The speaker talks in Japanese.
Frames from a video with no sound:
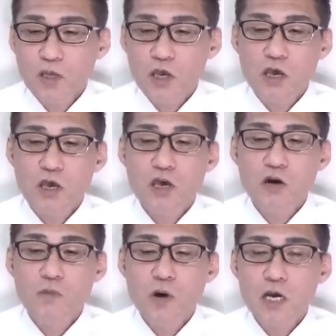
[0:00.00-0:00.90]

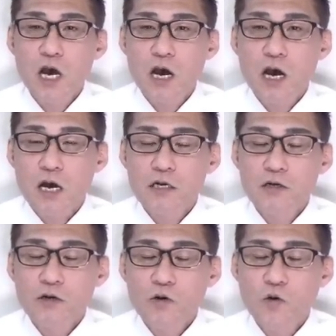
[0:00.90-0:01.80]
えー、お前ら、
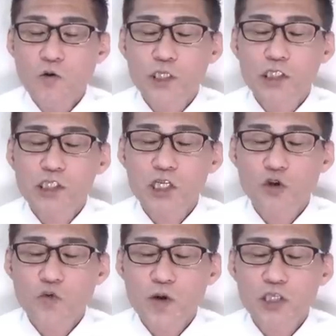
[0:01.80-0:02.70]
法律で
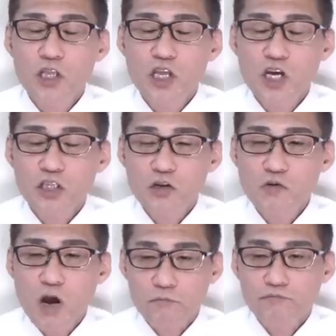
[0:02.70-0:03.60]
商売してんねやったの
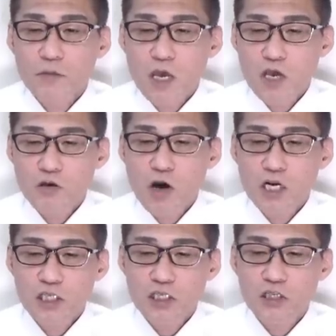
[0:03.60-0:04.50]
が、えー、いう
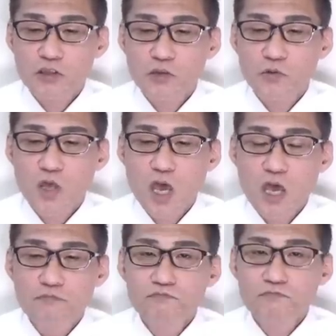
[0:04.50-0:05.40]
話なんですけど
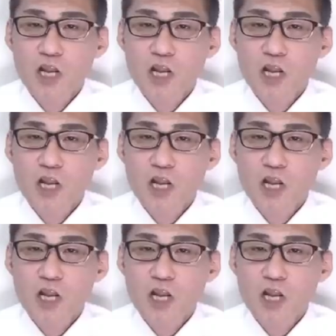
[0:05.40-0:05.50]
ね。